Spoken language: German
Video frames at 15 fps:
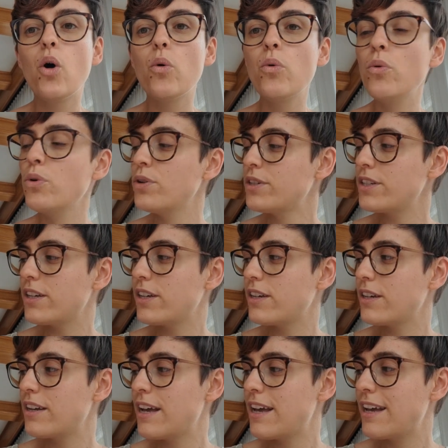Und
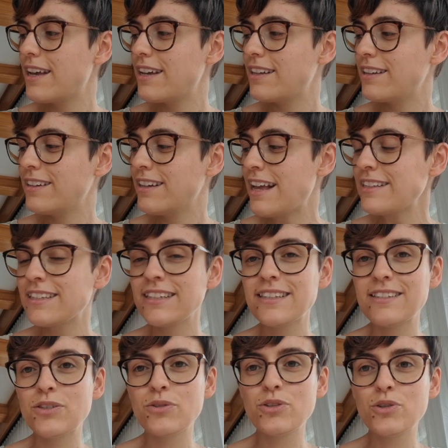das
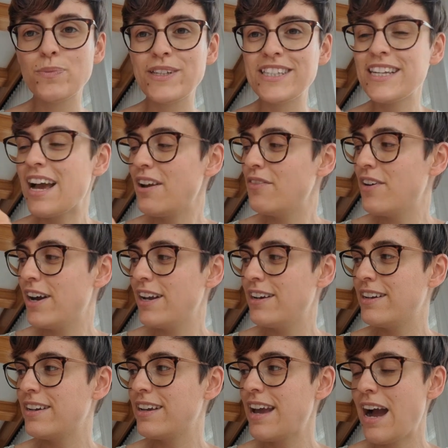ist so speziell, weil
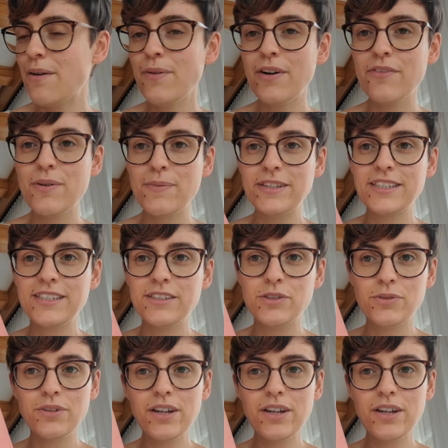die Cover, wenn man sie so